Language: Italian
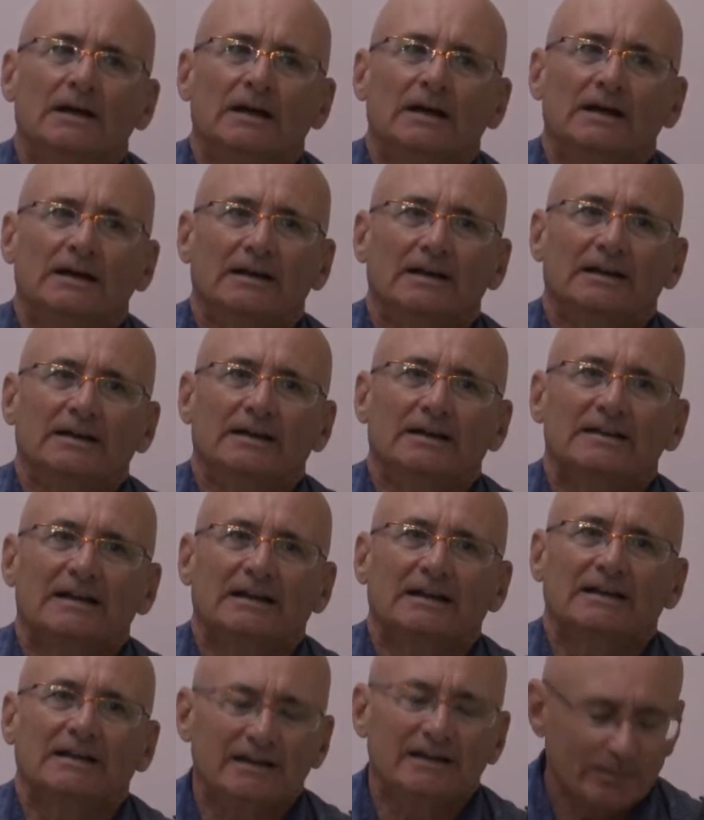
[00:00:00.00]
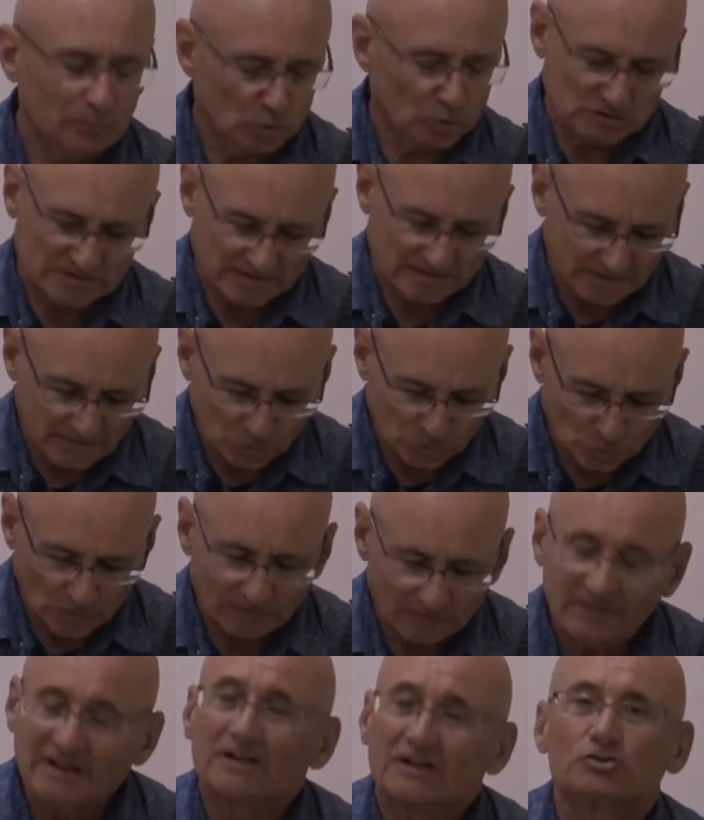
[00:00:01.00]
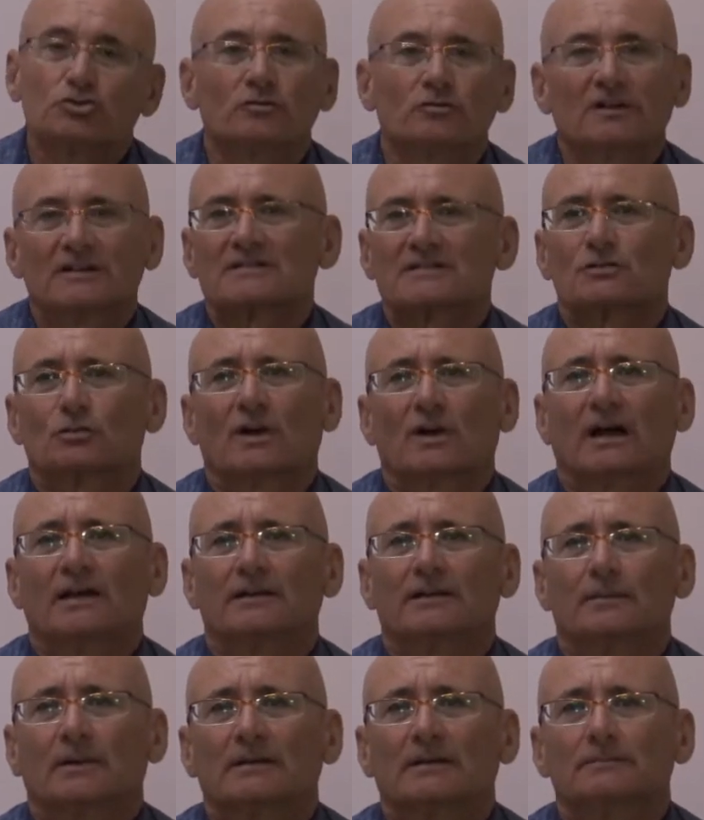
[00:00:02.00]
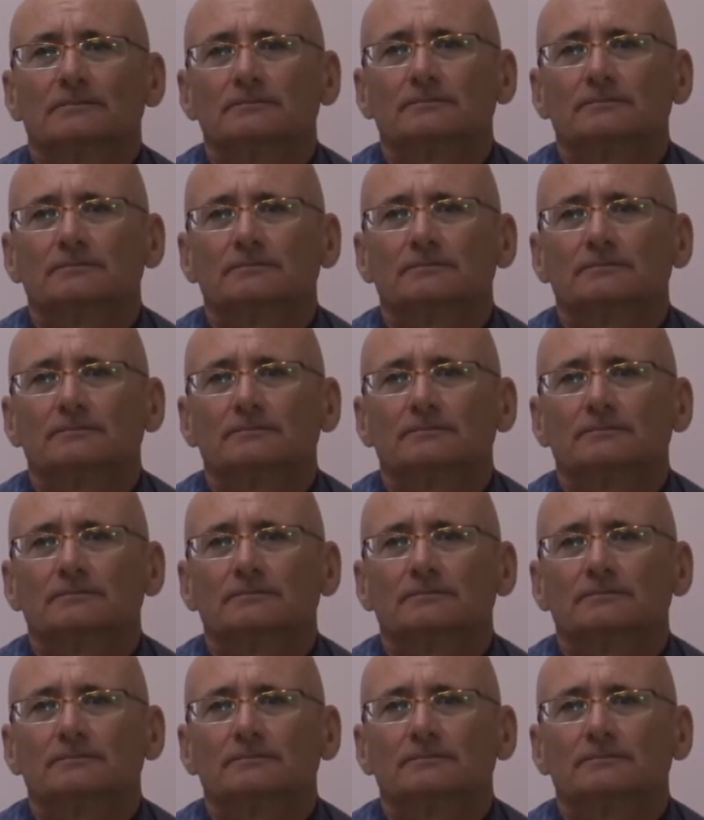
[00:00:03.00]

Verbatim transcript: Eh, il libro si intitola Viaggio verso l'anima.